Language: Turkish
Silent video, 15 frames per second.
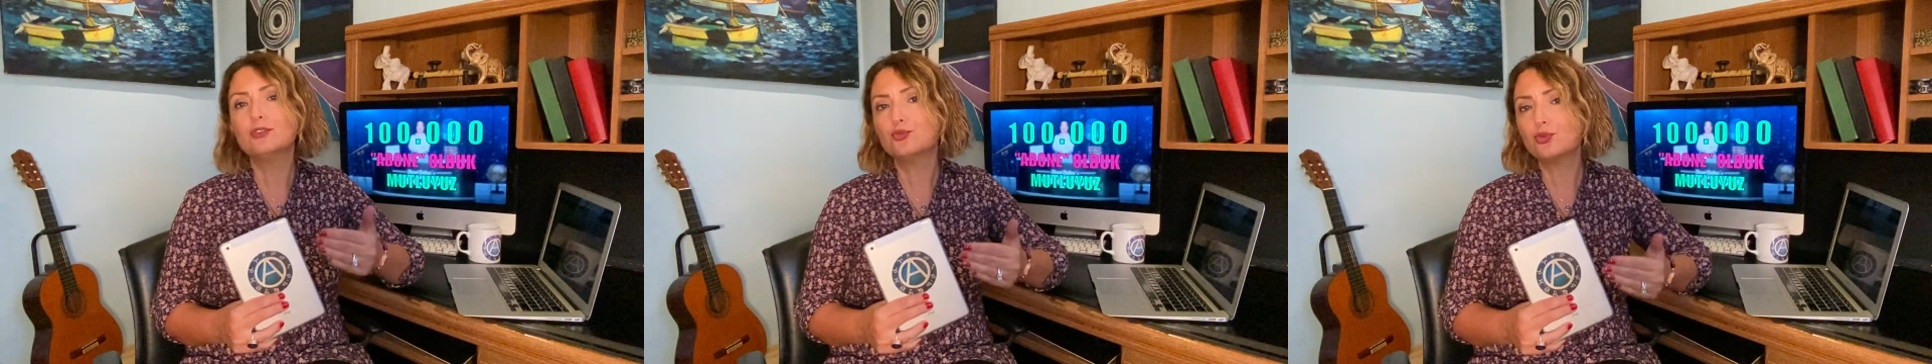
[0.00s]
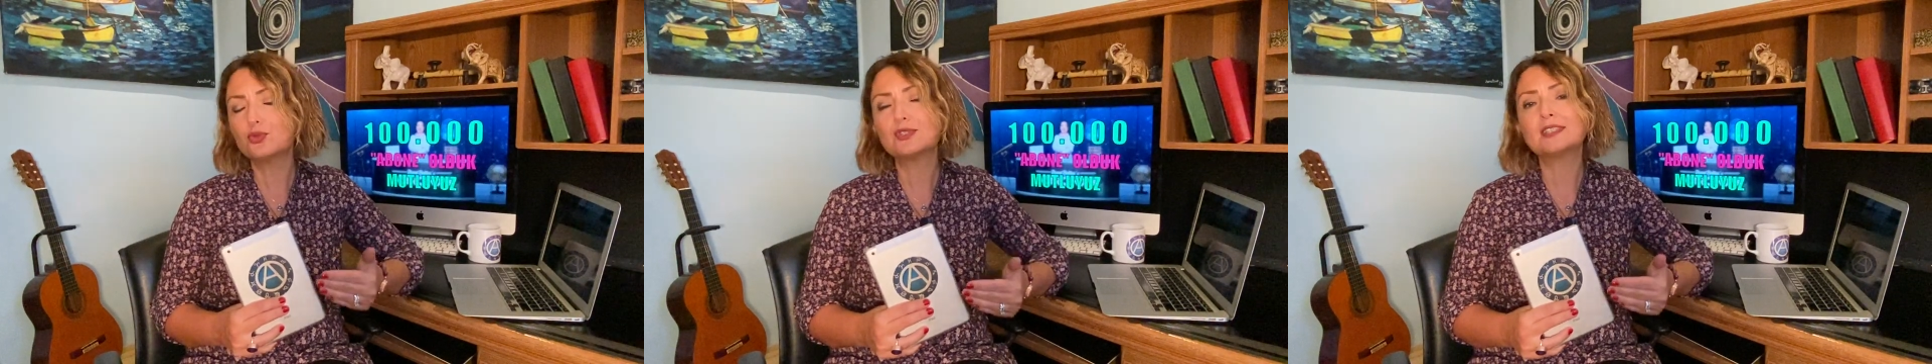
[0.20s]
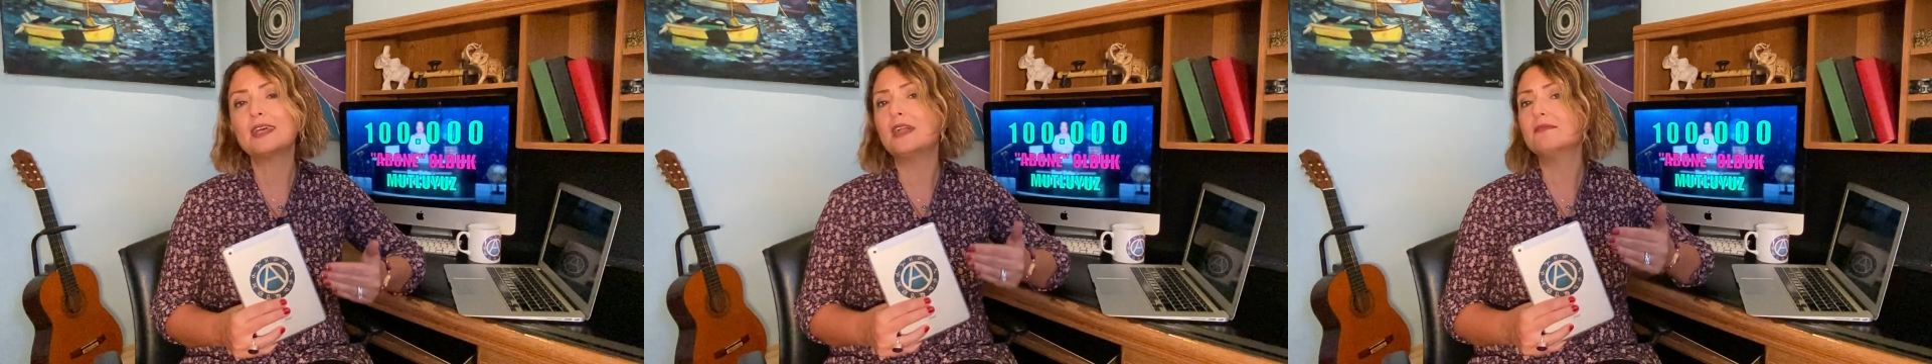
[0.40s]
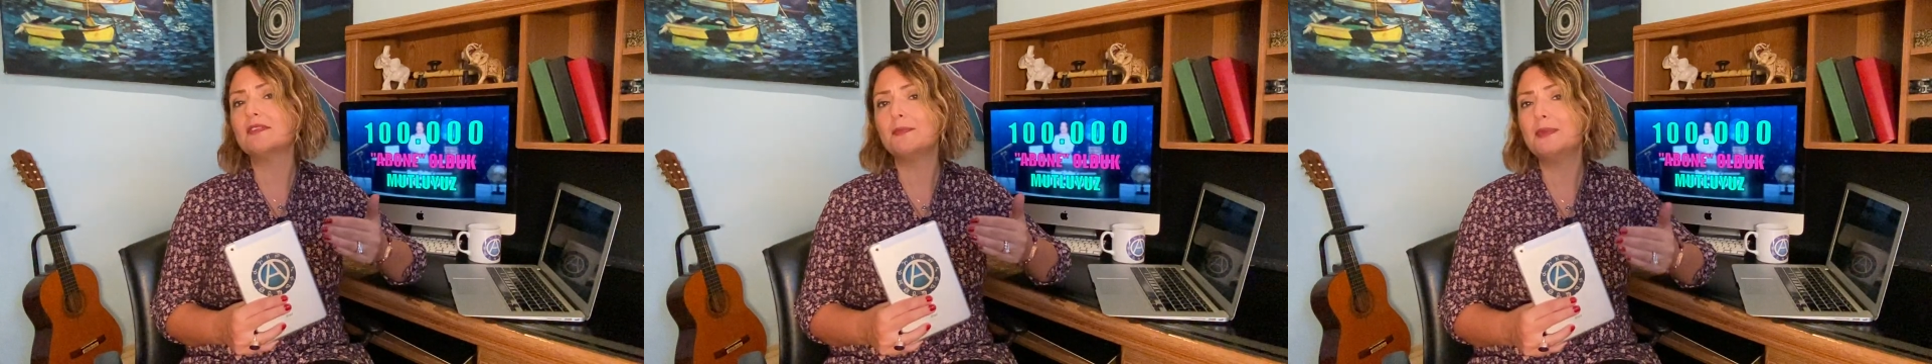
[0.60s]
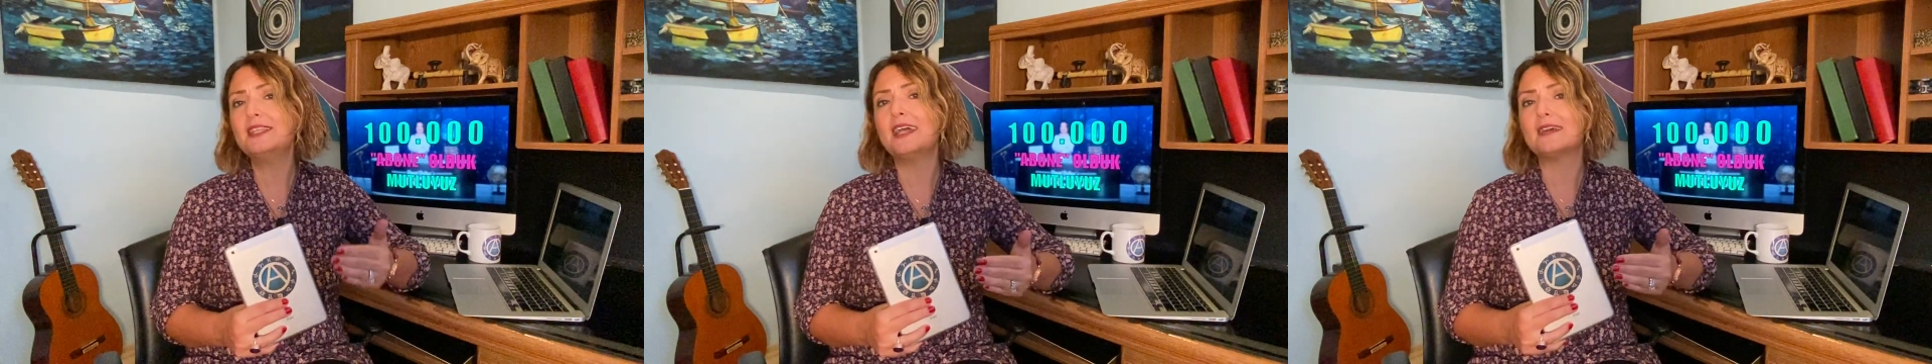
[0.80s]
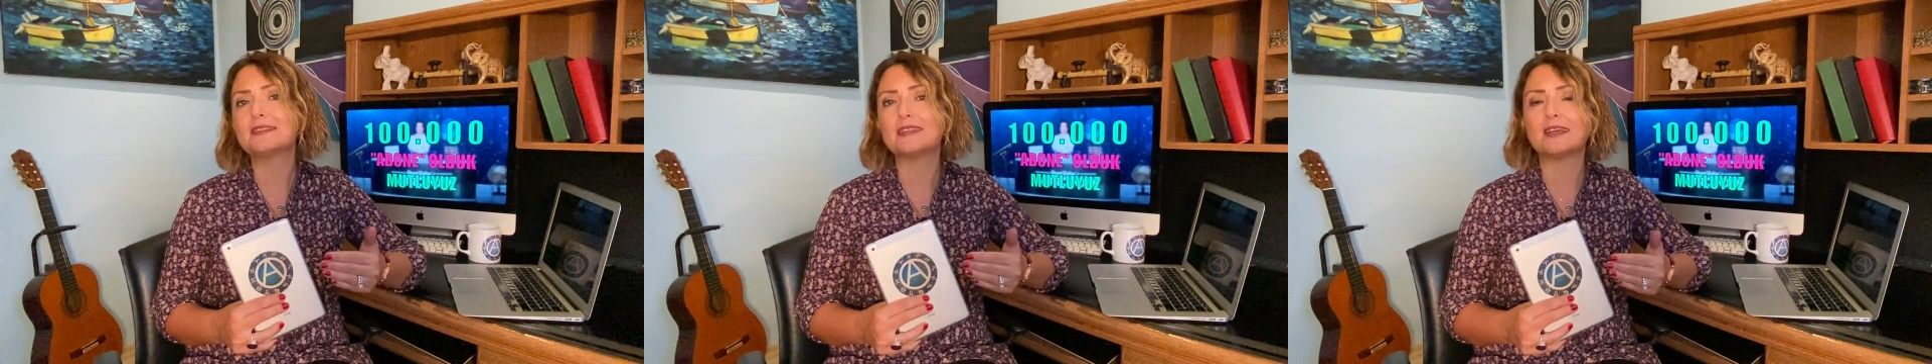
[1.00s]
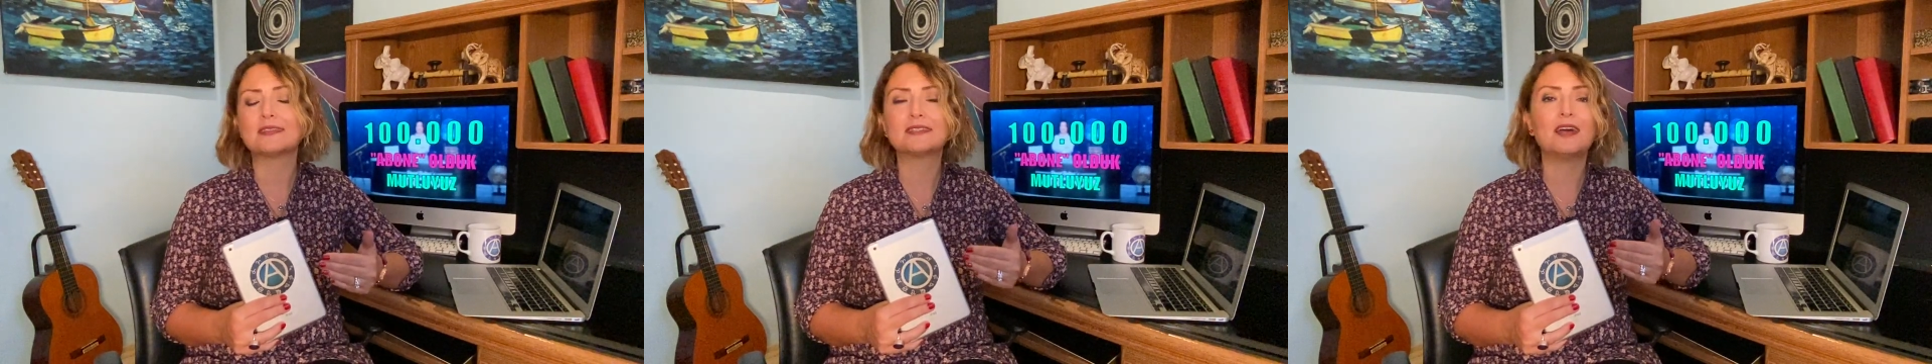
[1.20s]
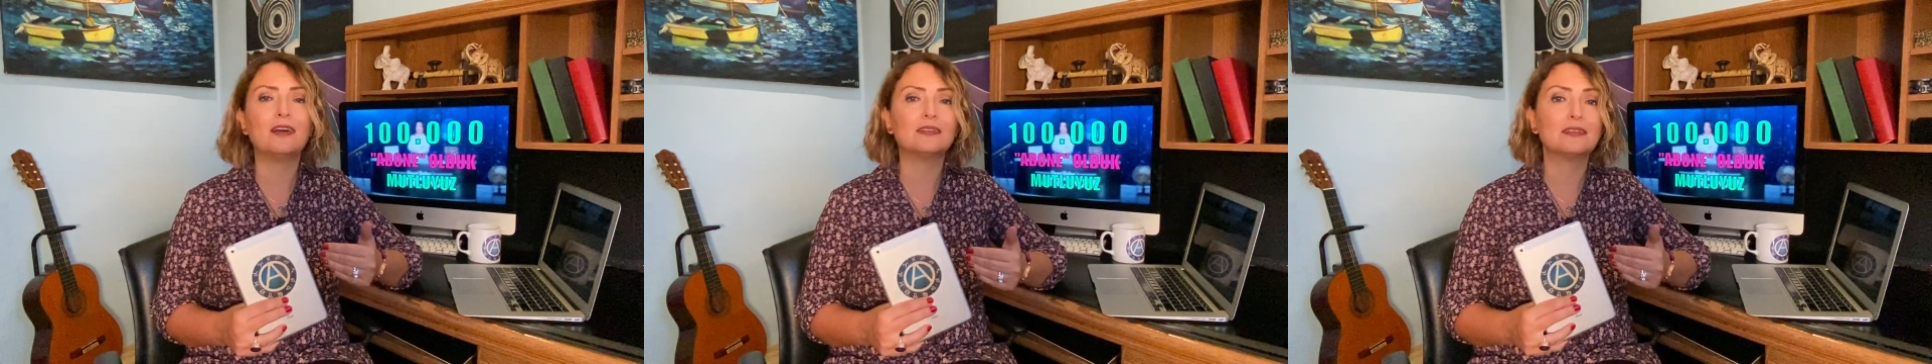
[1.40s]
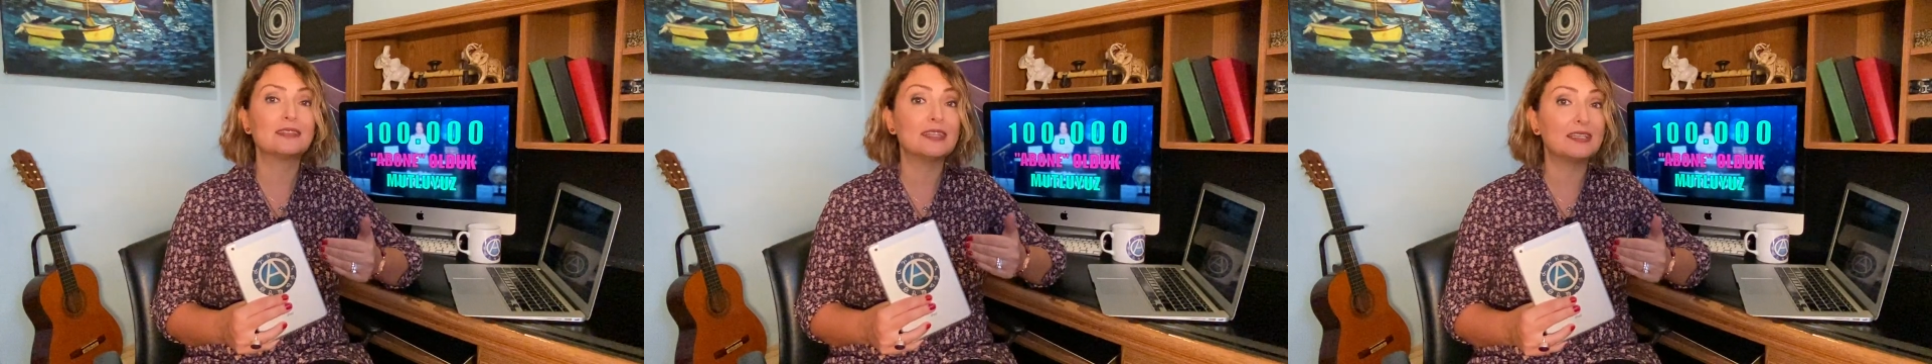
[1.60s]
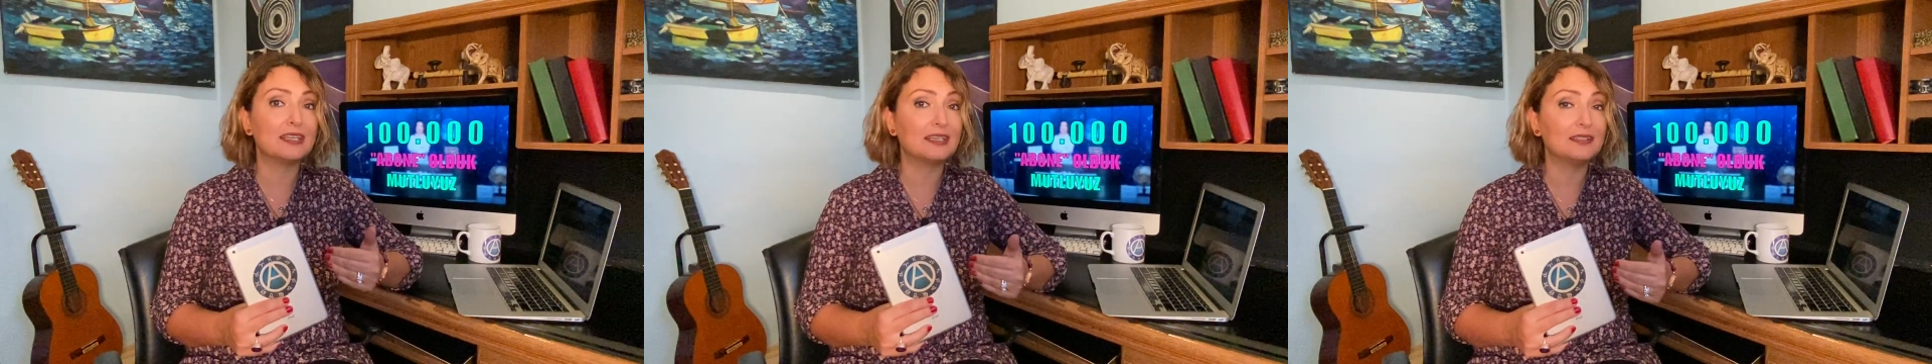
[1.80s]
ruhsal ve bedensel
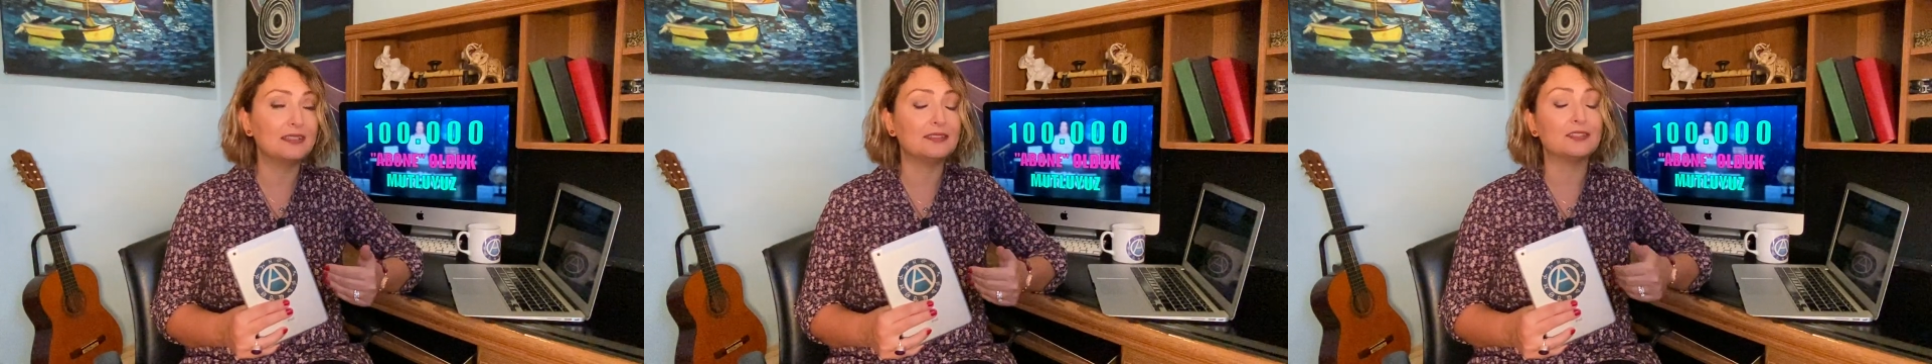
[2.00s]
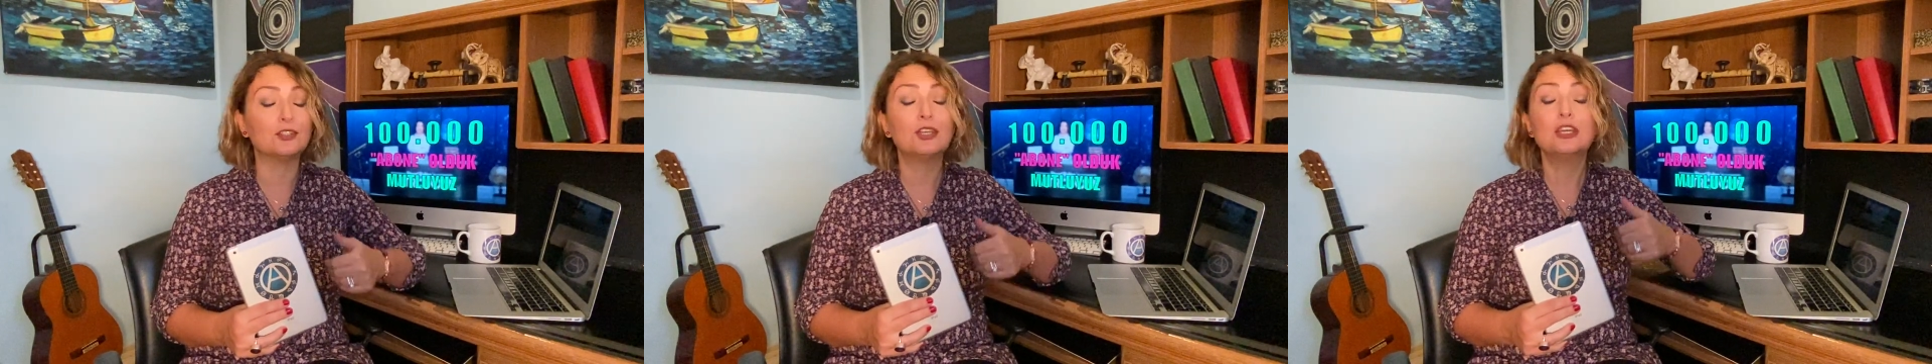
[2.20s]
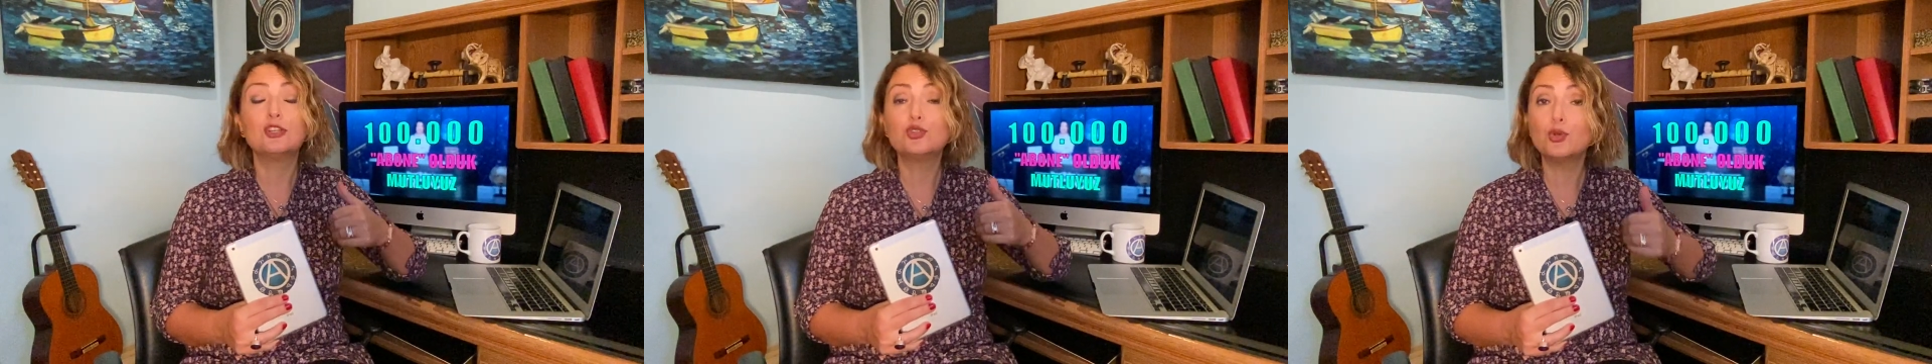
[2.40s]
sağlığınıza dikkat edin.